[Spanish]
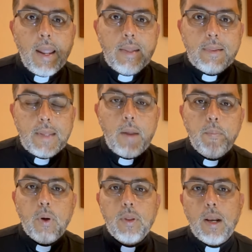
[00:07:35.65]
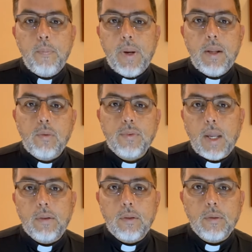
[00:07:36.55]
en templos del Espíritu
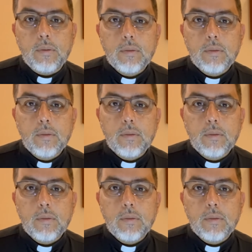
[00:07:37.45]
Santo.